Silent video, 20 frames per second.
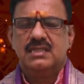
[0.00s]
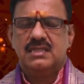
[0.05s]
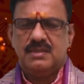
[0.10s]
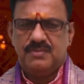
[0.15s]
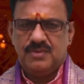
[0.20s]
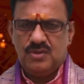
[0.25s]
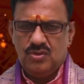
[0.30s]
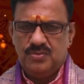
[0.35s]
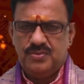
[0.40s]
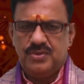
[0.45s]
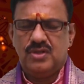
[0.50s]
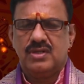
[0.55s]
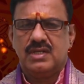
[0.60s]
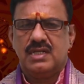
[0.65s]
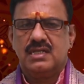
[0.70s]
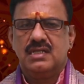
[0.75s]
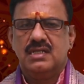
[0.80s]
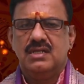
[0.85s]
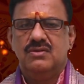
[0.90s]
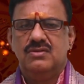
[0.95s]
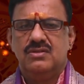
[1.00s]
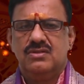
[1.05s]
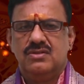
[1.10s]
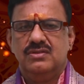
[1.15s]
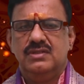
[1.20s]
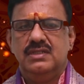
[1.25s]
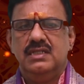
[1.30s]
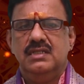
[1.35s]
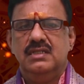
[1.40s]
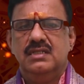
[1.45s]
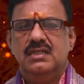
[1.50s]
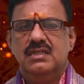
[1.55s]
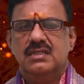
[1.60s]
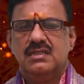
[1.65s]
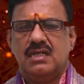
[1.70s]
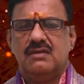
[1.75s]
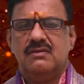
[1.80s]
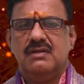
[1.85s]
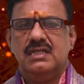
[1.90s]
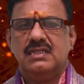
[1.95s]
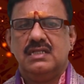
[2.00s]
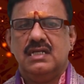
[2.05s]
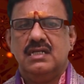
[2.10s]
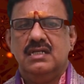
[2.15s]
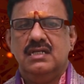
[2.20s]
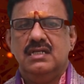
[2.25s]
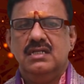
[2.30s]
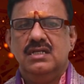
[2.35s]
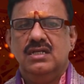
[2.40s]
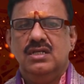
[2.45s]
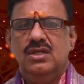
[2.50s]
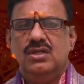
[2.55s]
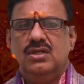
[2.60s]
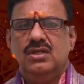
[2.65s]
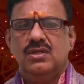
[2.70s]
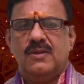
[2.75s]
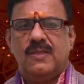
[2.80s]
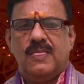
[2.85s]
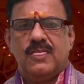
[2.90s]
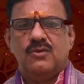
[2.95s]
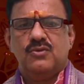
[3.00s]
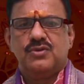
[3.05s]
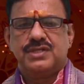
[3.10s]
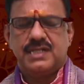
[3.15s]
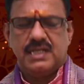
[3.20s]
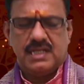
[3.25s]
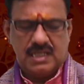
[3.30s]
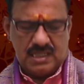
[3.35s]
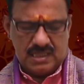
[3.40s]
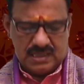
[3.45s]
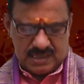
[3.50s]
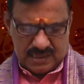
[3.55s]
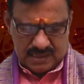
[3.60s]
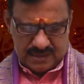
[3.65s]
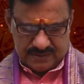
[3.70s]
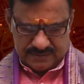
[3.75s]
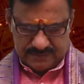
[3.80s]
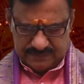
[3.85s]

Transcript: తప్పకుండా ఉపయోగకరంగా ఉంటుంది తర్వాత వృక్షిక రాశి